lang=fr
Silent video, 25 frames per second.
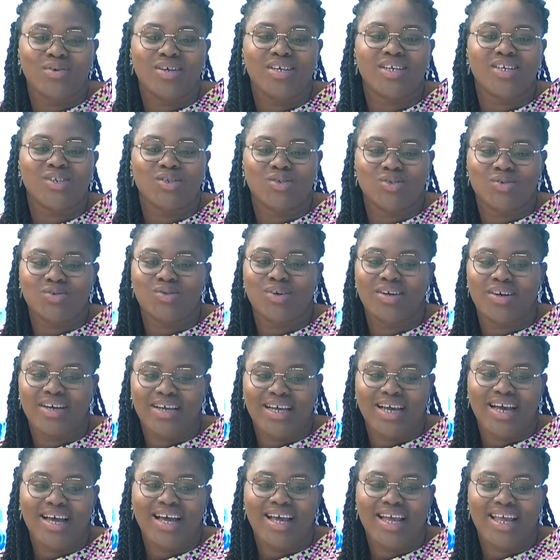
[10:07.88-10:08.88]
qui joue
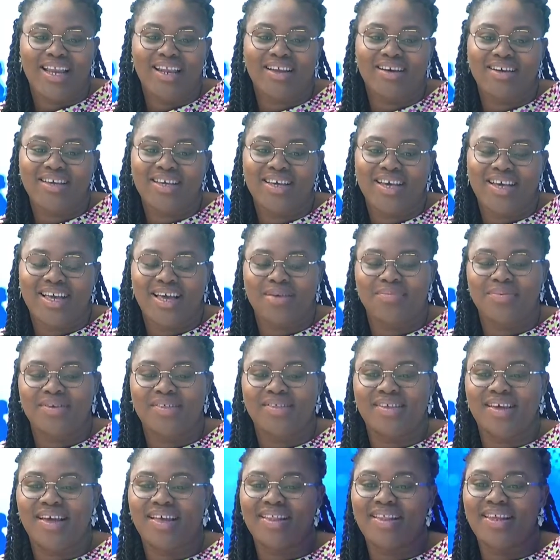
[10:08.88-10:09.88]
à Elan, qui est
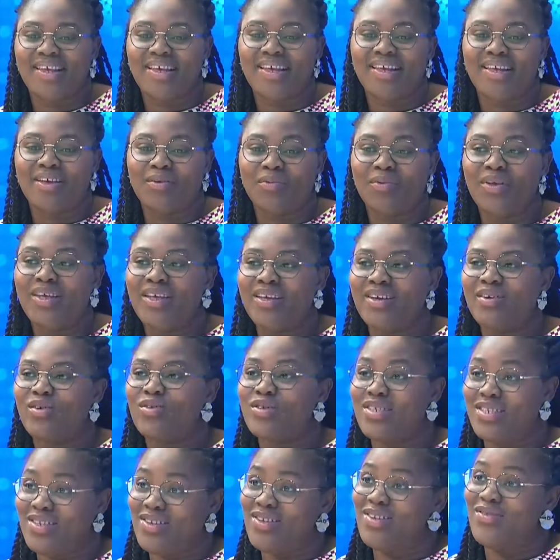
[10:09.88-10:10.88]
capitaine et oui,
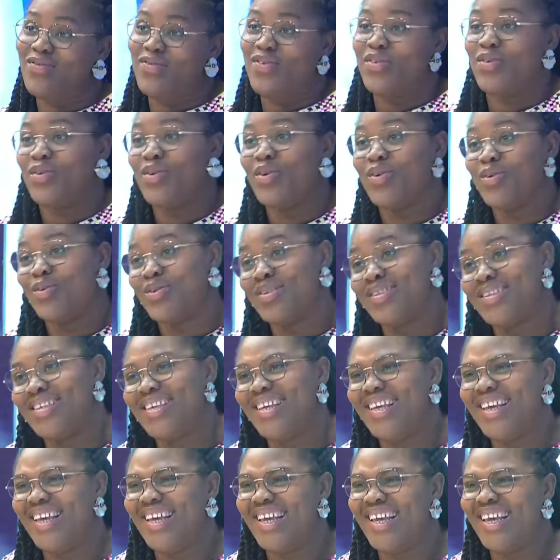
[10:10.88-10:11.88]
aussi vieux,
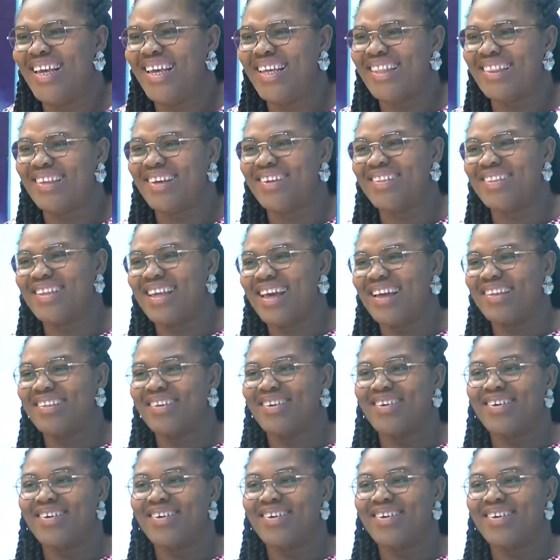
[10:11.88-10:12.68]
aussi, 34